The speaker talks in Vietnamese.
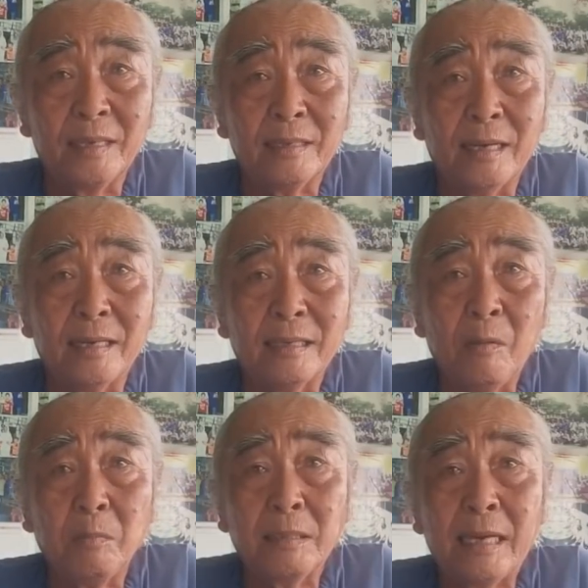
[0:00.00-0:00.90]
tơ
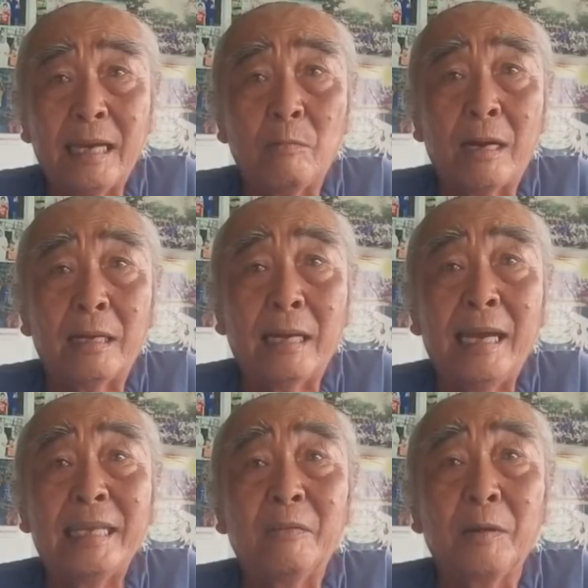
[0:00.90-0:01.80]
tóc dây bằng
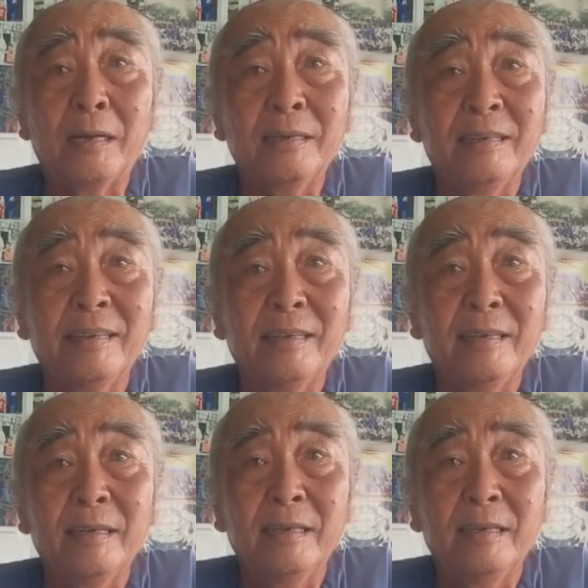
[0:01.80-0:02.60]
gái dạng phân đó